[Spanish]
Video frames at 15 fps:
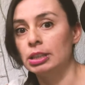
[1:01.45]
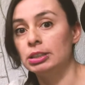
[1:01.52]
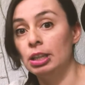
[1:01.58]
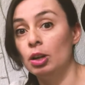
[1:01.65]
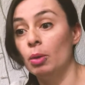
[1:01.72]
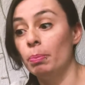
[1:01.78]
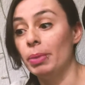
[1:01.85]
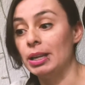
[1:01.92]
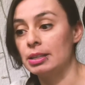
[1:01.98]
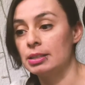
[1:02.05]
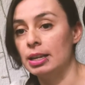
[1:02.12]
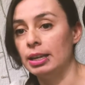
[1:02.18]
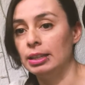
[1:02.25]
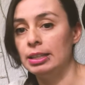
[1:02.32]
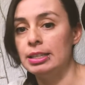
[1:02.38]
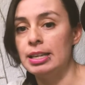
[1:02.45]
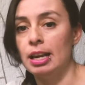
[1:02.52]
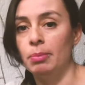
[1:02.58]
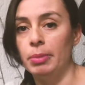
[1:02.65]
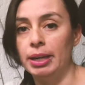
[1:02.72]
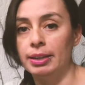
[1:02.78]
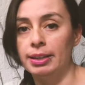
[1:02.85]
Así lo pensé
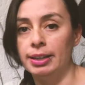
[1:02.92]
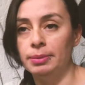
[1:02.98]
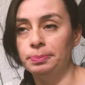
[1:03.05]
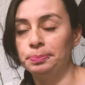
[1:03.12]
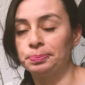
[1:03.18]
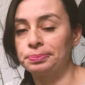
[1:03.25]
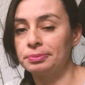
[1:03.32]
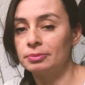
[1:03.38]
inicialmente.